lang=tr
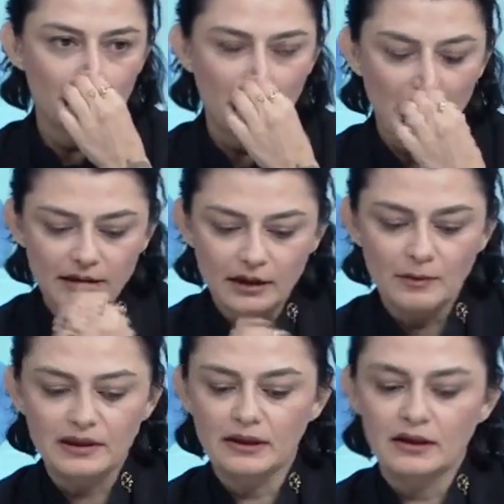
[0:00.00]

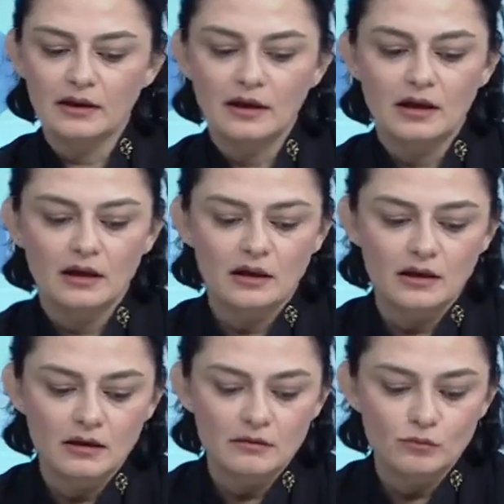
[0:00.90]
mahkemede
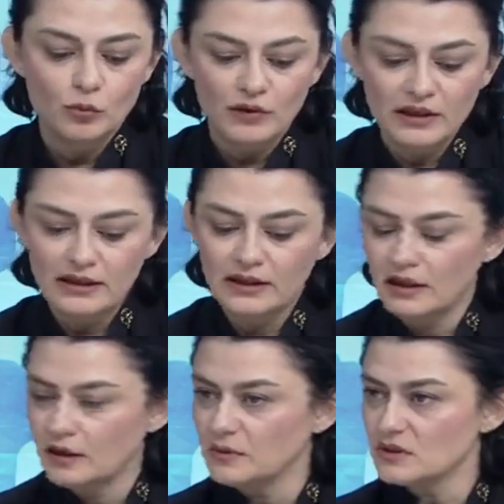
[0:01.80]

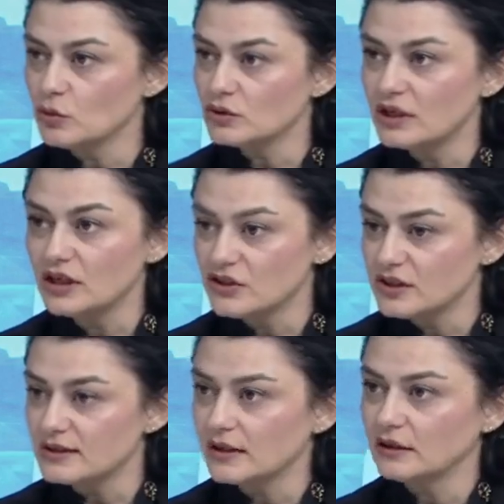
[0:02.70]
müvekkillerimizin özellikle
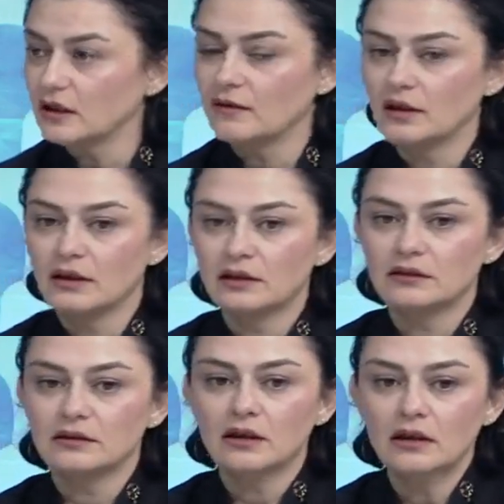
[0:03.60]
ceza
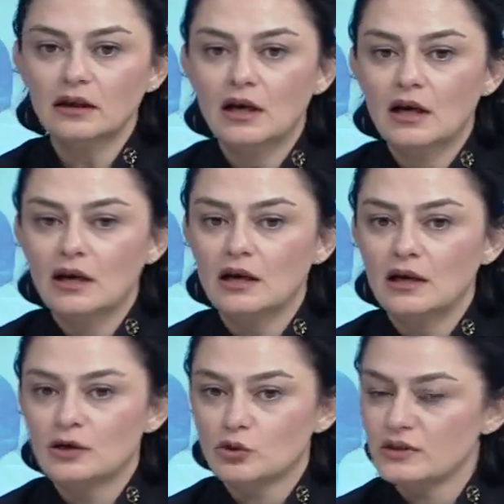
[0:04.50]
davalarında
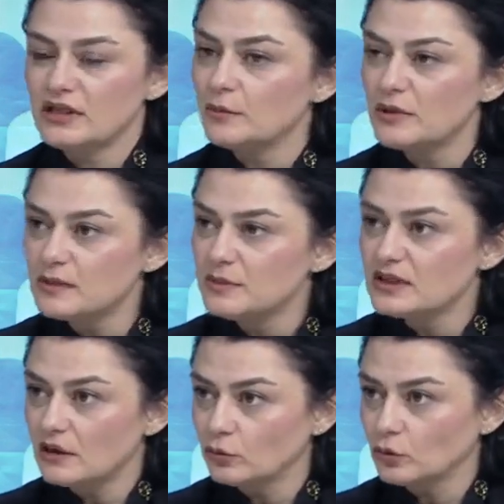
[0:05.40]
çok serbest bir
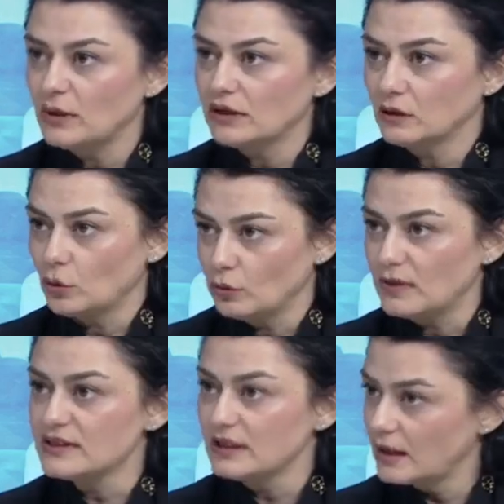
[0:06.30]
savunmanın
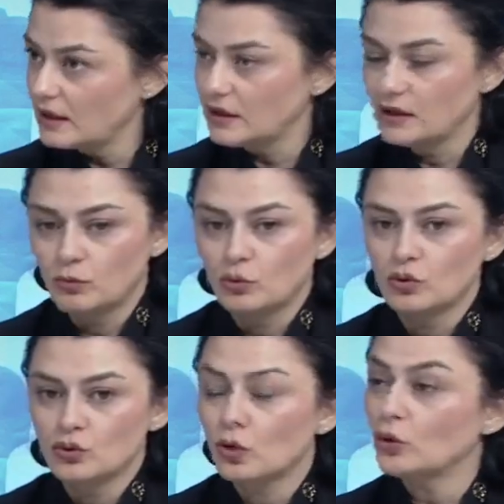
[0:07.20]
olması gerekir.
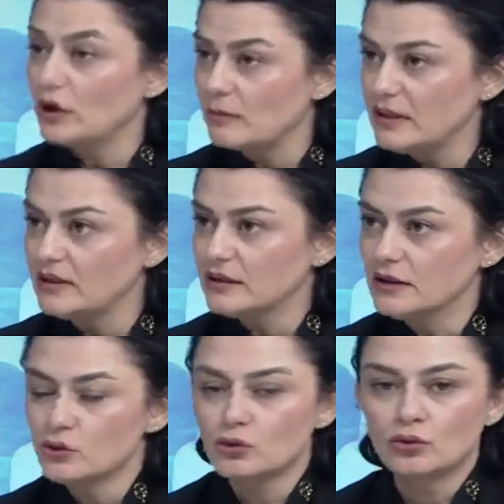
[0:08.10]
Bu çok
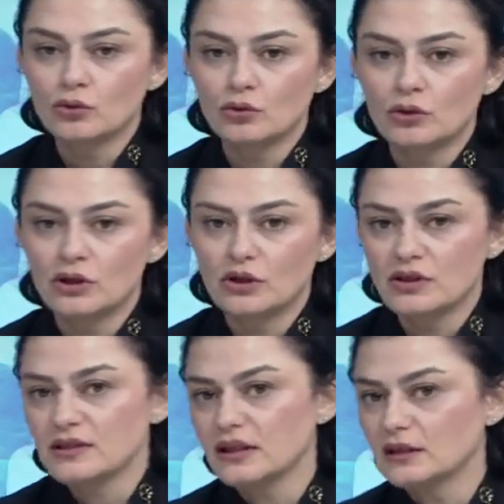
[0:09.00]
önemlidir çünkü
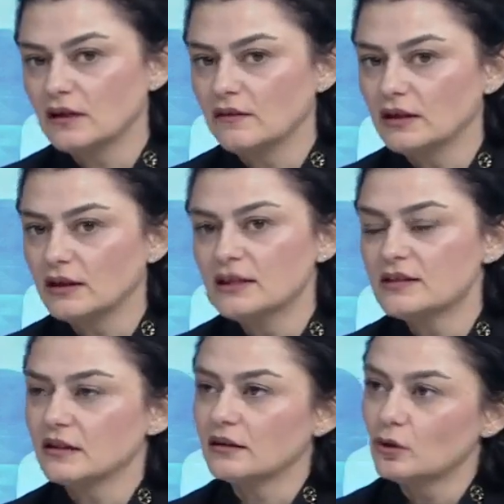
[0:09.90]
ceza davaları
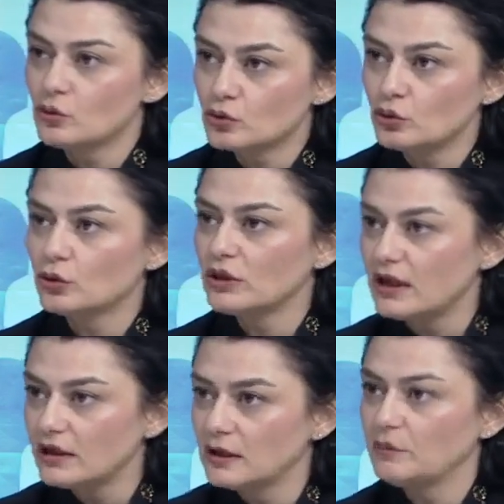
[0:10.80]
insanların
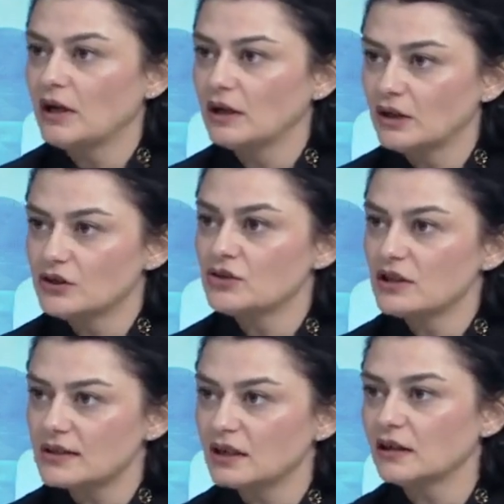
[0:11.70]
özgürlüklerini bağlayıcı
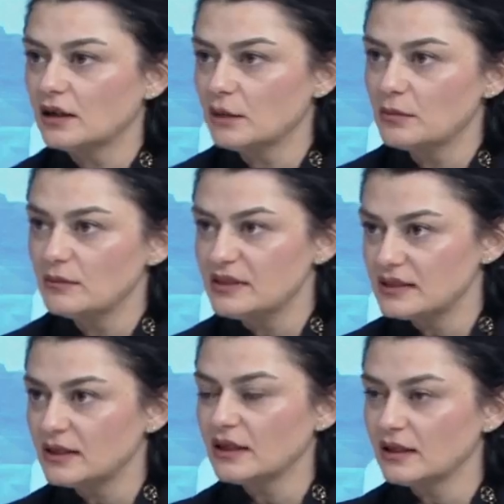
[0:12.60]
cezalar
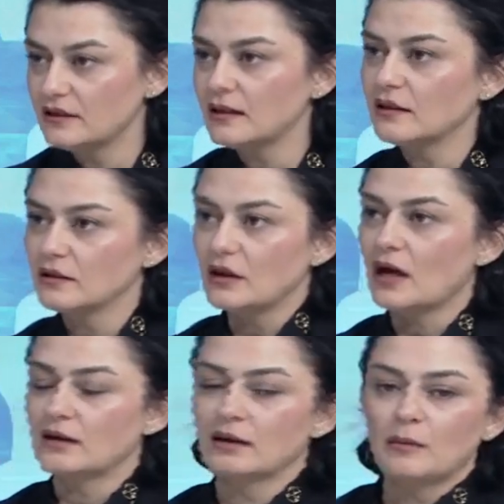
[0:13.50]
alabilmesini gerektiren
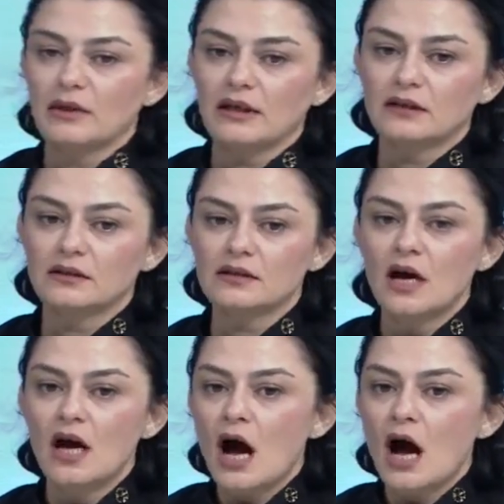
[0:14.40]
yargılamalardır.